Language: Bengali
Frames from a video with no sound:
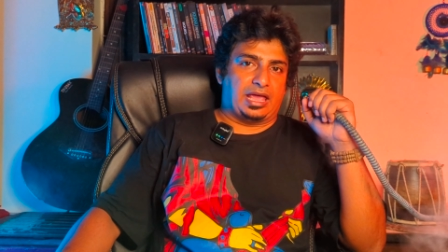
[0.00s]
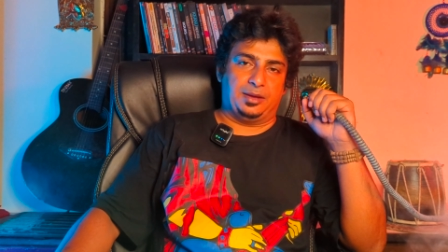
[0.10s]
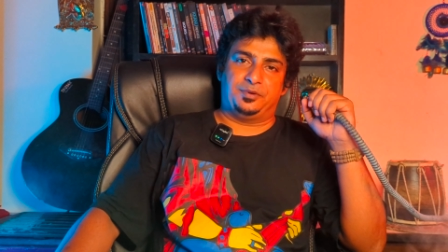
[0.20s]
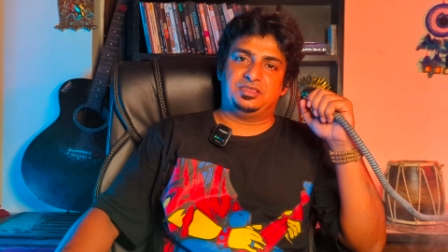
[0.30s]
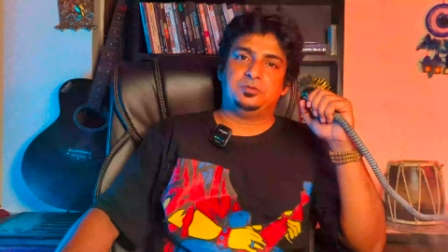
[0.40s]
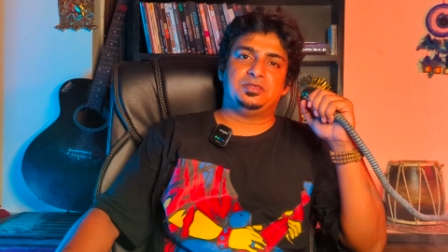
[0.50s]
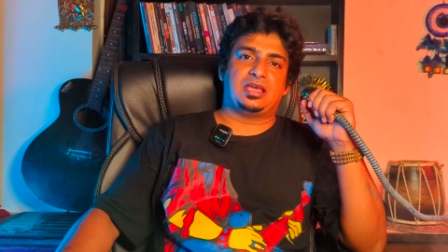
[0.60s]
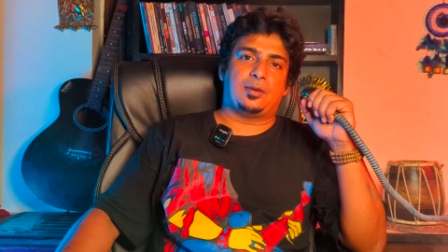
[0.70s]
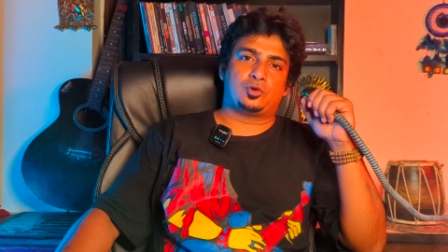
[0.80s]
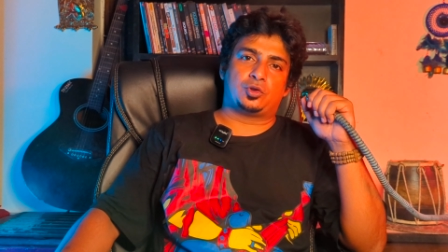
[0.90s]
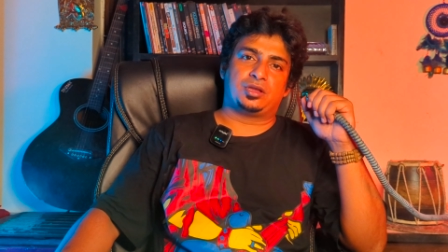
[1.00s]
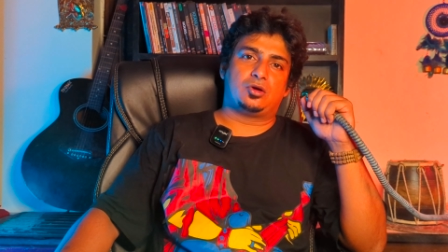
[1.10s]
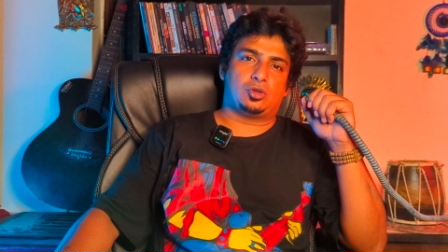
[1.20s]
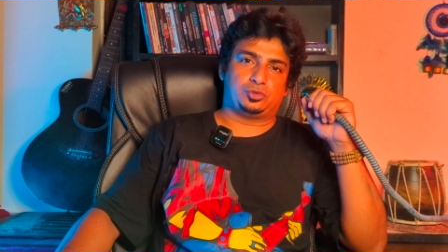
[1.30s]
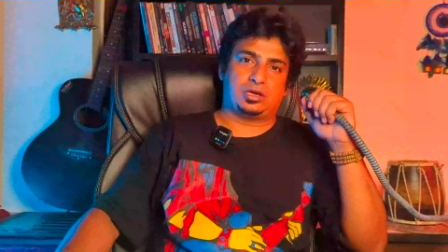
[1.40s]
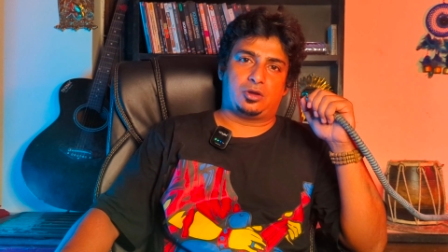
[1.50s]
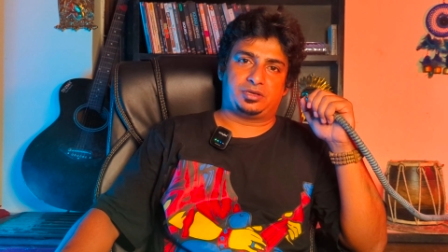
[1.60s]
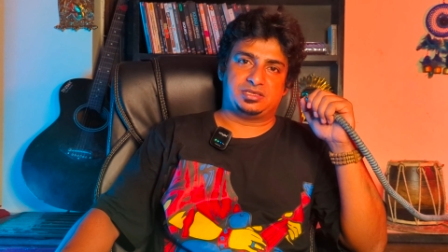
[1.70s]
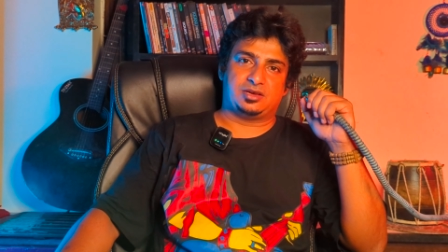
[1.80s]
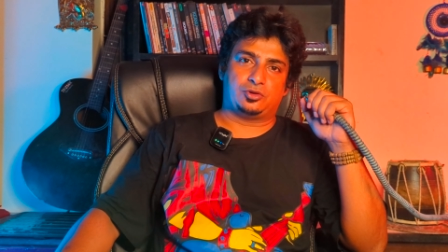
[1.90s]
এই পৃথিবীতে এমন অনেক ঘটনা
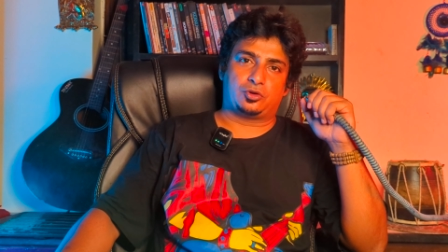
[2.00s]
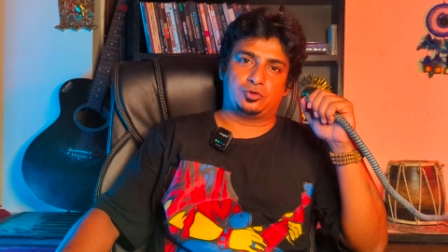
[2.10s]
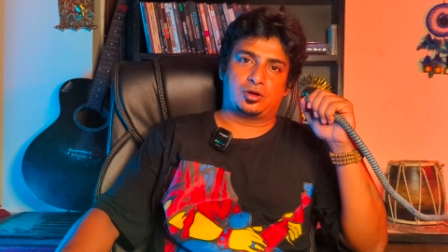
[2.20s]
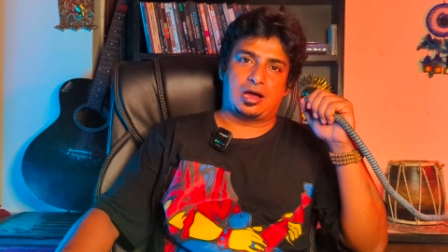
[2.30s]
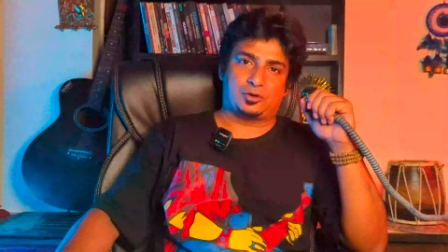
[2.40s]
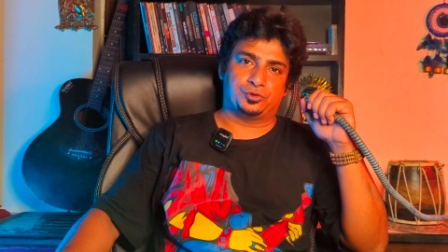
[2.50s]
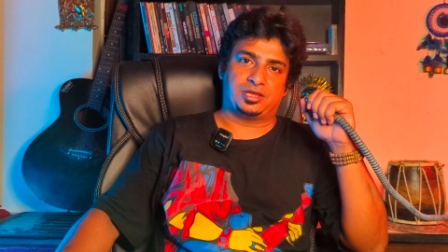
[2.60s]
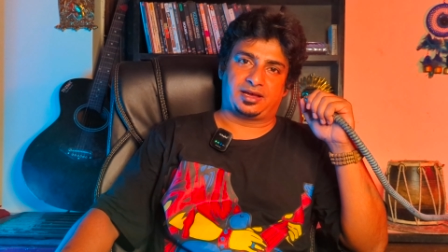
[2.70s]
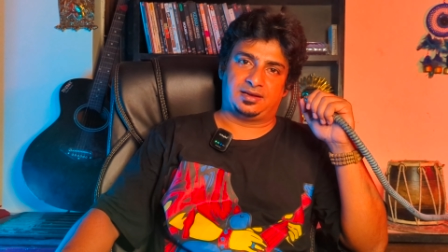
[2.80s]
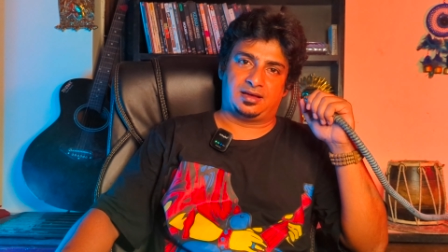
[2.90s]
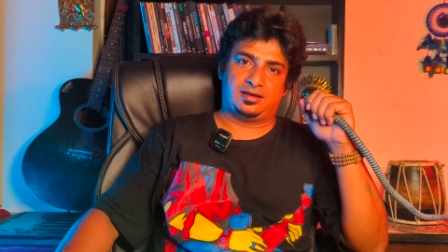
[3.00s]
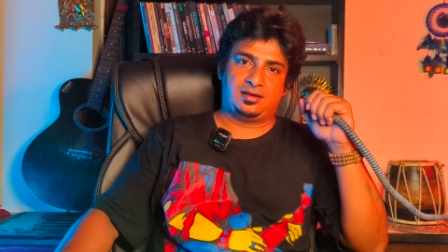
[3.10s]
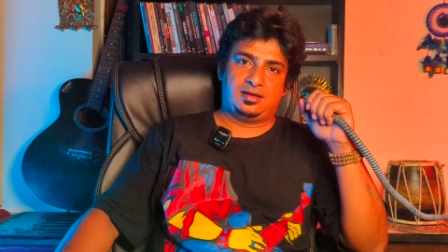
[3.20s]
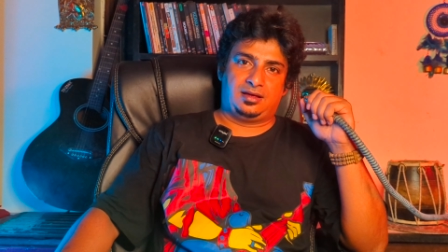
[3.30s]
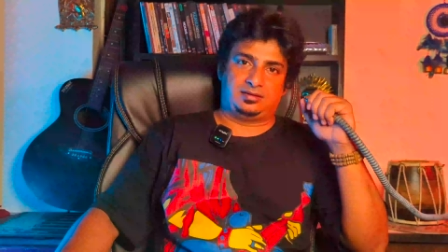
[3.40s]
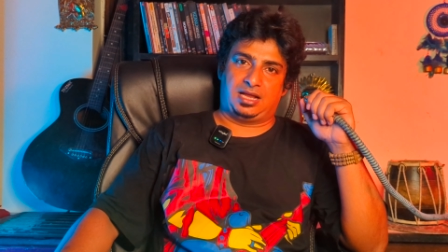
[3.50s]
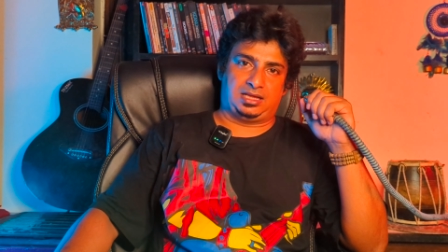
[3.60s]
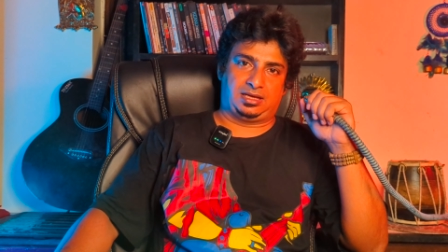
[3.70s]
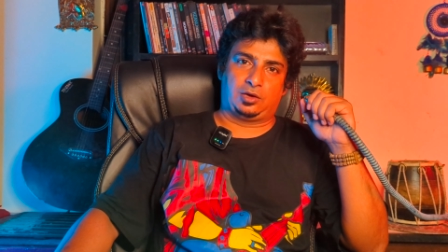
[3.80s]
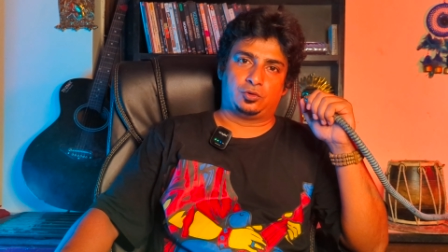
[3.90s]
ঘটে যেগুলোর কোনো কারণ থাকে না না
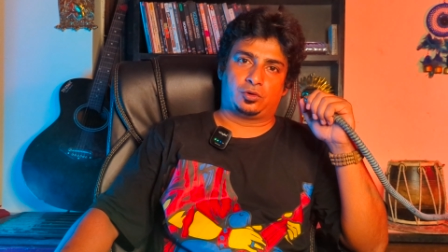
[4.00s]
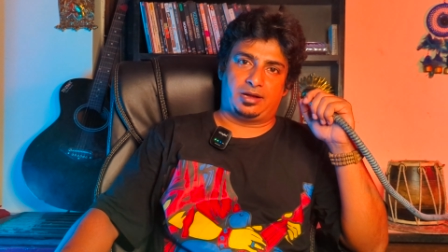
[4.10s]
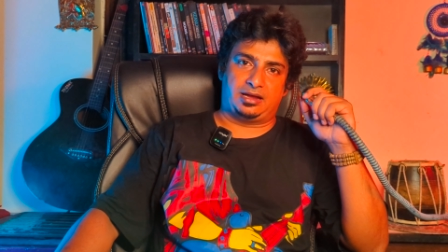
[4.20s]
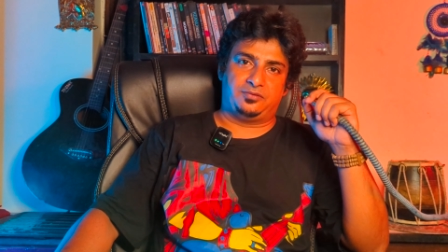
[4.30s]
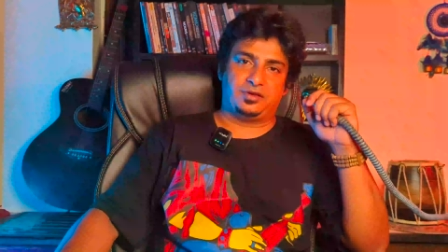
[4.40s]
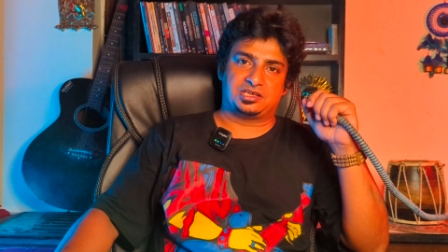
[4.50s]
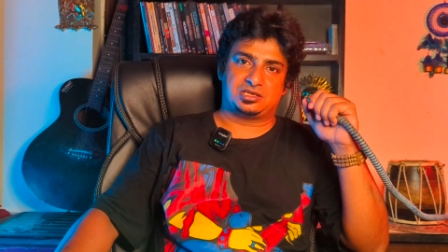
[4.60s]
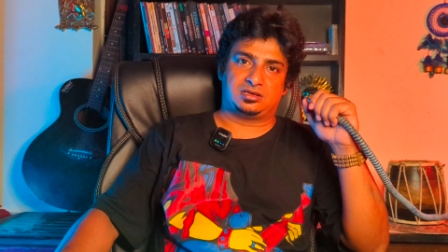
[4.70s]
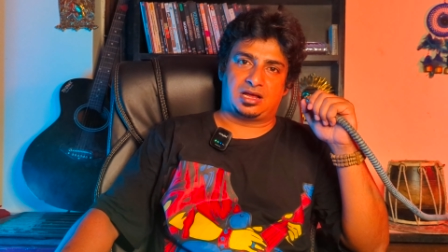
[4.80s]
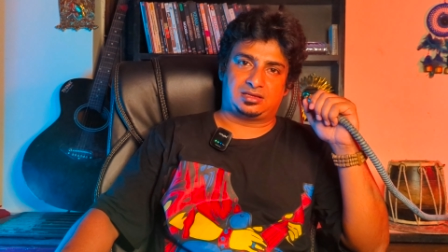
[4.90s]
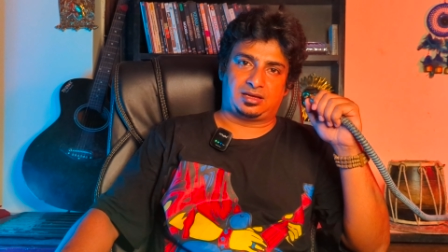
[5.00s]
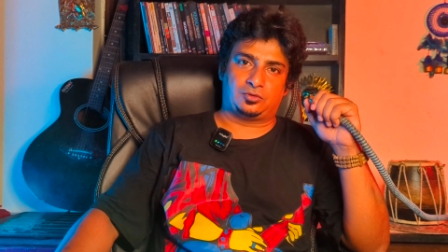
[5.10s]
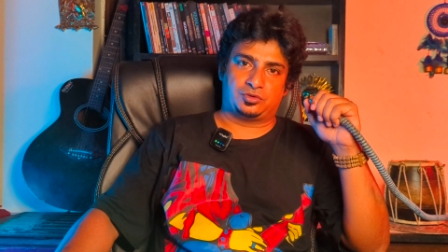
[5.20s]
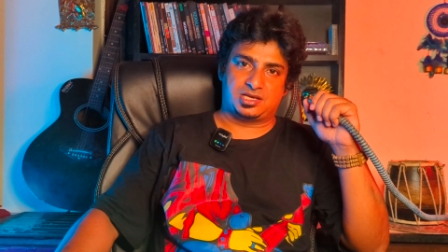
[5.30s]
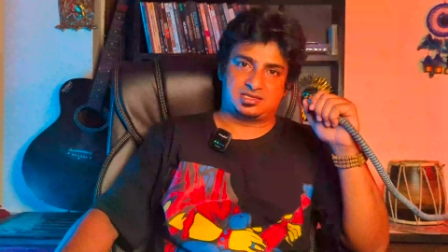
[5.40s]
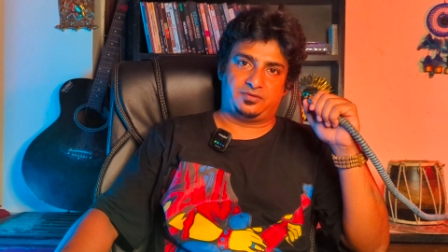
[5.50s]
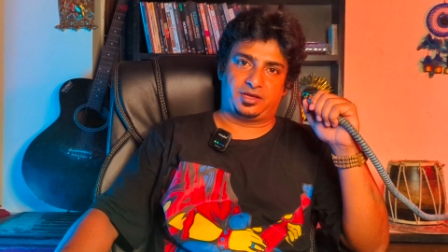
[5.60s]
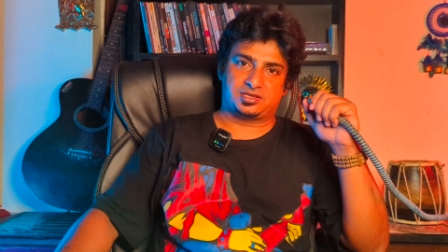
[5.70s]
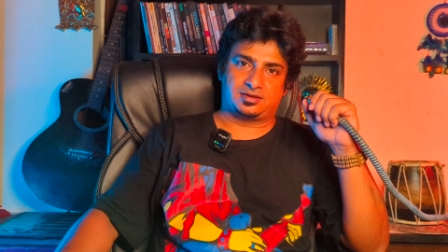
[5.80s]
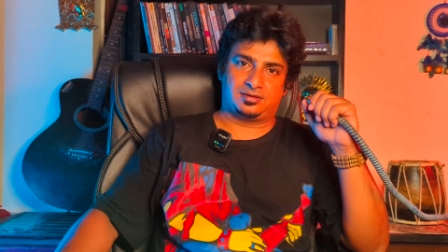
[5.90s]
থাকে কোনো ক্ল্যারিফিকেশন না থাকে কোনো
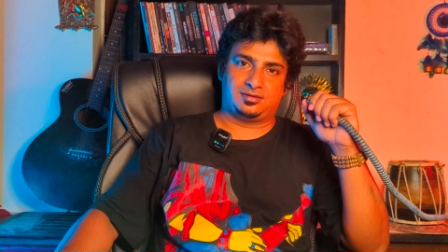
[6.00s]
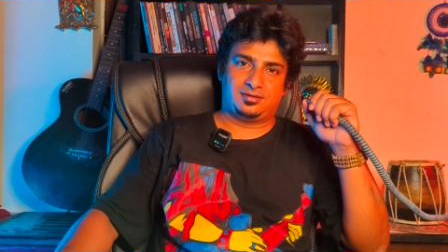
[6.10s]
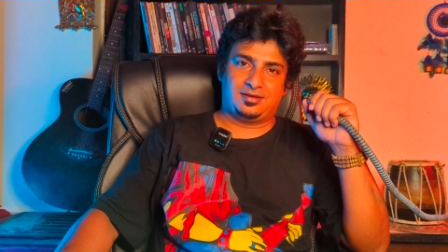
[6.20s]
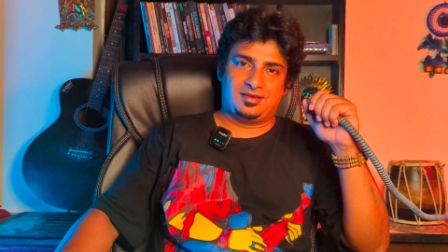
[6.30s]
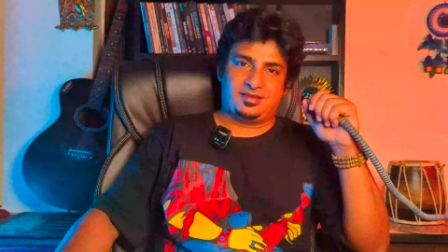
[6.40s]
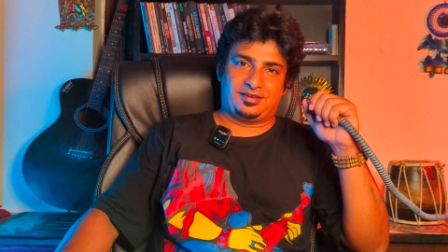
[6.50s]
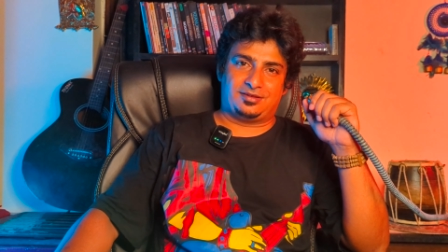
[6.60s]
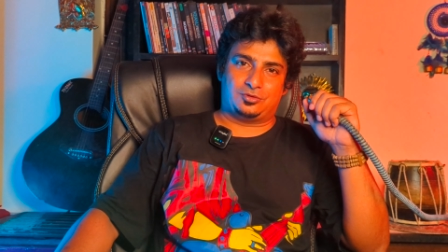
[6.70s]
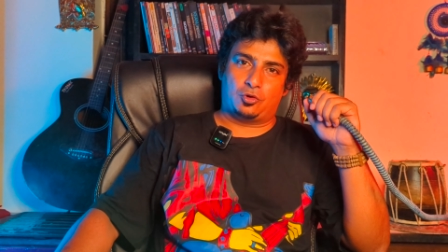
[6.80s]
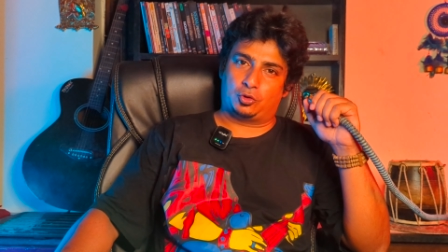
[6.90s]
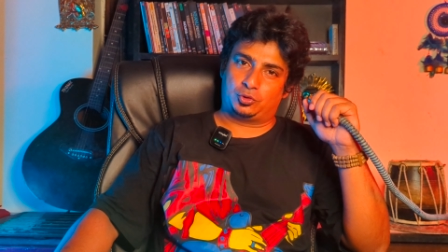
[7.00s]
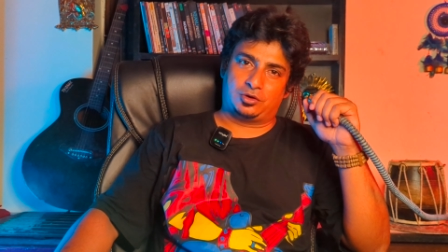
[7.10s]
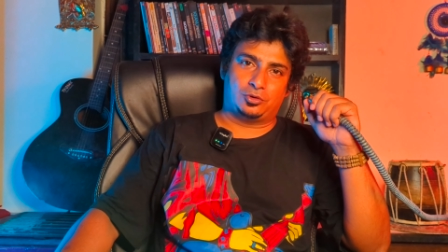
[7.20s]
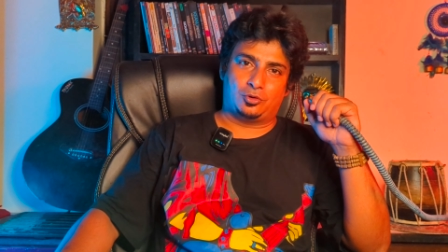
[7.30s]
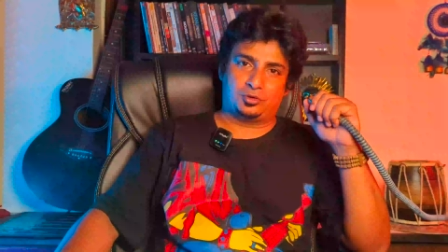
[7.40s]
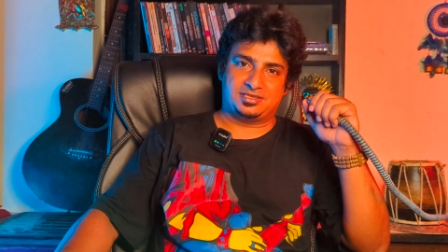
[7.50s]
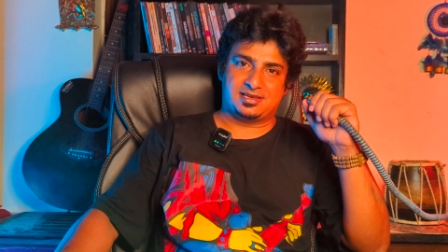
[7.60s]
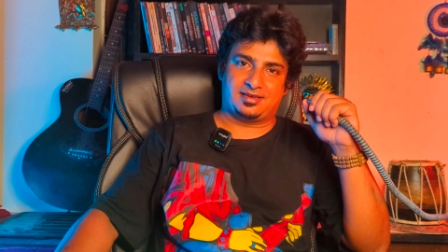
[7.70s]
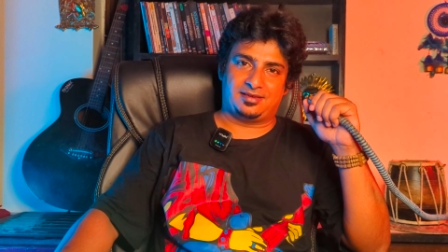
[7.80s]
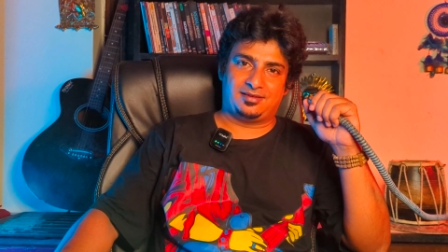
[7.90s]
জাস্টিফিকেশন কিন্তু ঘটনাগুলো ঘটে
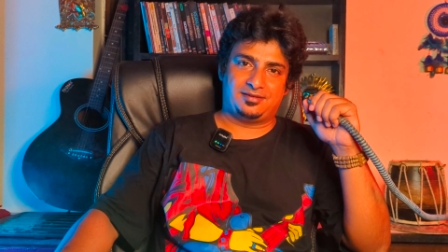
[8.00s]
যায়